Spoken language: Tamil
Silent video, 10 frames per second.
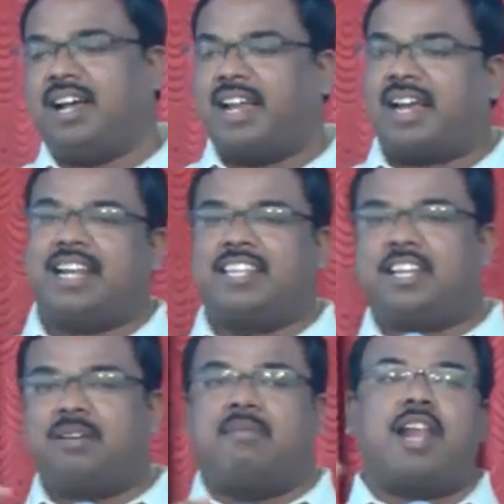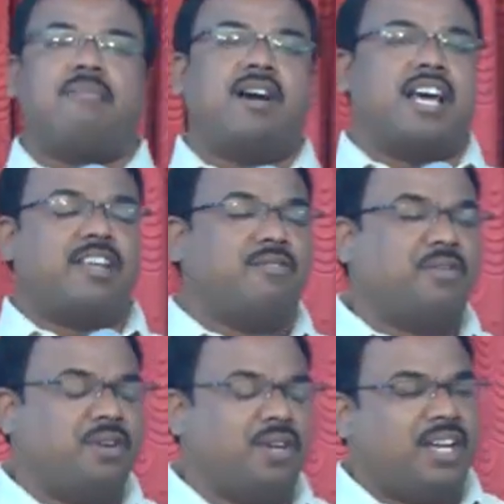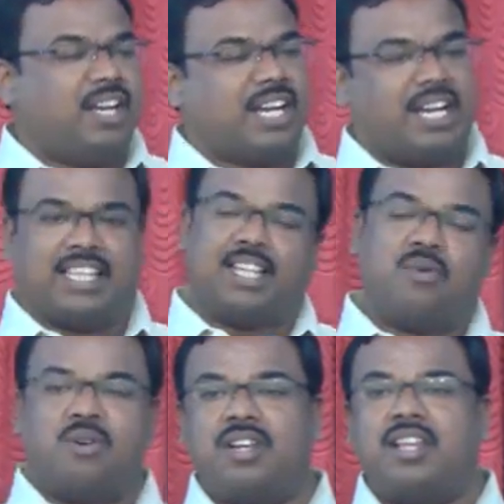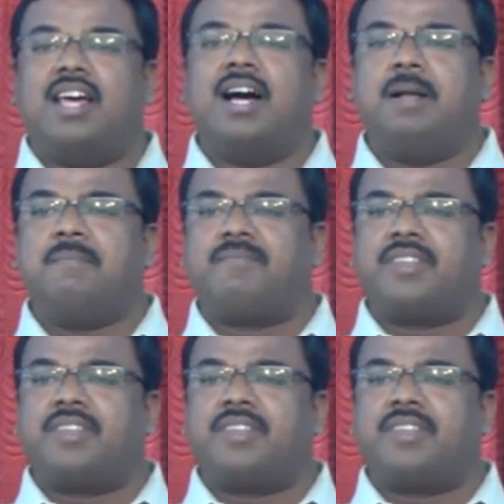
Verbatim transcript: ஆனால் கிட்டத்தட்ட மனம் அறிவு கிட்டத்தட்ட ஒன்று தான்